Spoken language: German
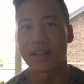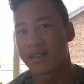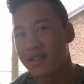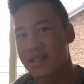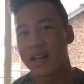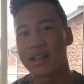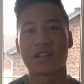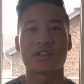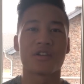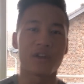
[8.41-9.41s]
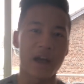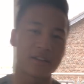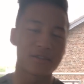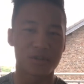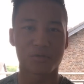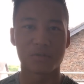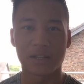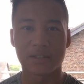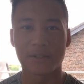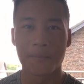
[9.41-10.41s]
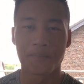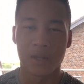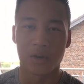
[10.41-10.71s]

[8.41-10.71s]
weil ich zeitlich einiges zu tun hatte